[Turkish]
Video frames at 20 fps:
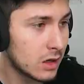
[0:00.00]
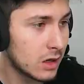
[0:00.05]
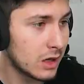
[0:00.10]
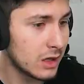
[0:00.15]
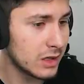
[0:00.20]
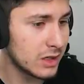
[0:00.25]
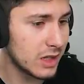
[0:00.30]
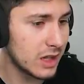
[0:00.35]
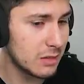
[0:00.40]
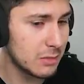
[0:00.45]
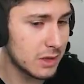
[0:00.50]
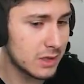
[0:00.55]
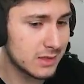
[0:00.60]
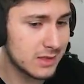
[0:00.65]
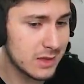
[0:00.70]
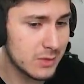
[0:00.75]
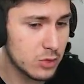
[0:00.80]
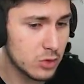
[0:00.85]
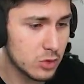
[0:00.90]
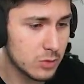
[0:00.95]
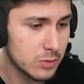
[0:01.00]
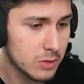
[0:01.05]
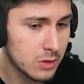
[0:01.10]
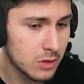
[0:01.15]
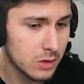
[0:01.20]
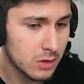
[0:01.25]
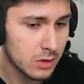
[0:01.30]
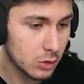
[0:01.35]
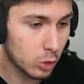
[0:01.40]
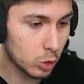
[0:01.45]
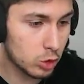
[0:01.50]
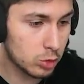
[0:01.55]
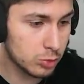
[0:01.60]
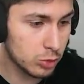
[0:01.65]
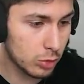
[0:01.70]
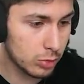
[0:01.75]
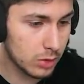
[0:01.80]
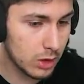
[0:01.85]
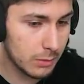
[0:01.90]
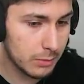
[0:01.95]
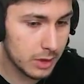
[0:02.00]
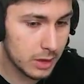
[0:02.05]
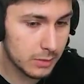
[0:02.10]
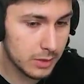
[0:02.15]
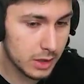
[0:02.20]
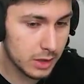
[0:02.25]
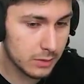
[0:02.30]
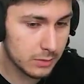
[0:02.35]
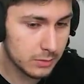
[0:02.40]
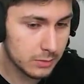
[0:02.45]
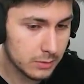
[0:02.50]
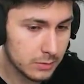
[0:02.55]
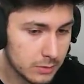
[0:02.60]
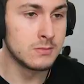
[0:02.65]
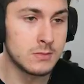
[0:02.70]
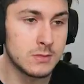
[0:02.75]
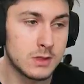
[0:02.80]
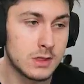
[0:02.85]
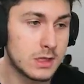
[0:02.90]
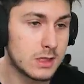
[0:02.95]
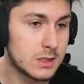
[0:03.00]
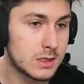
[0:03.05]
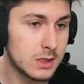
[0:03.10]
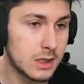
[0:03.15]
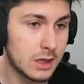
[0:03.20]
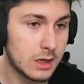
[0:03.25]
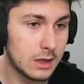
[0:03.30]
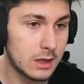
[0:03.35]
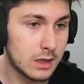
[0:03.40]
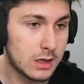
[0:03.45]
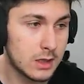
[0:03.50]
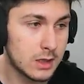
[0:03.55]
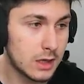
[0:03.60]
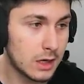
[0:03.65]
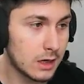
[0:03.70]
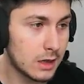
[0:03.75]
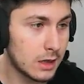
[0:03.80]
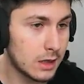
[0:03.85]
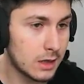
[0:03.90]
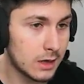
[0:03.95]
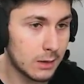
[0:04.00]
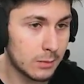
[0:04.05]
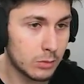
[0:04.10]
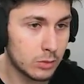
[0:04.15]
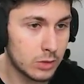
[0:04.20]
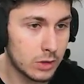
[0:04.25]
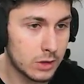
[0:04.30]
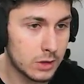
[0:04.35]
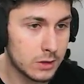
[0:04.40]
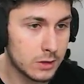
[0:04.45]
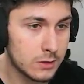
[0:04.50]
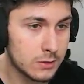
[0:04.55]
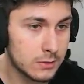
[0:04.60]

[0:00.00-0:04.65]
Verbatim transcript: Hayır yenilmek istemiyorum. Okum yok mu lan benim yayım? Kesin yenildik. Neredeler lan bunlar?